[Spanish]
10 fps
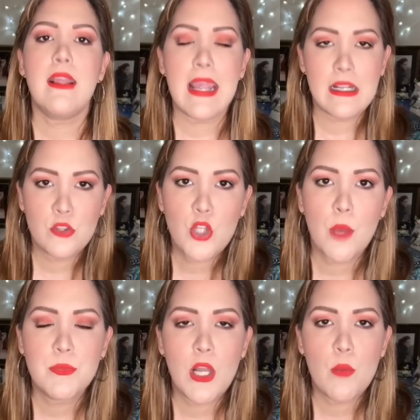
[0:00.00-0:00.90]
el
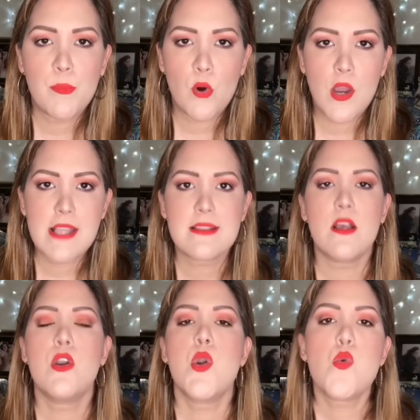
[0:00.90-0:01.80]
top te lo pongas
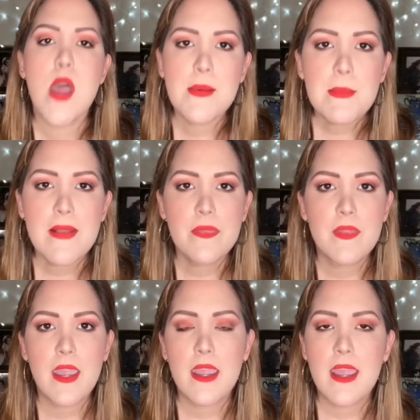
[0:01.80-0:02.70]

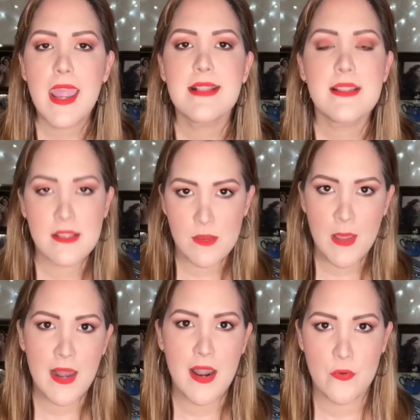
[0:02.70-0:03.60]
nuevamente
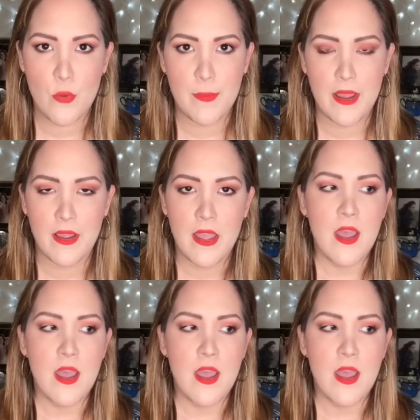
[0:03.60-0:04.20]
encima de la ropa.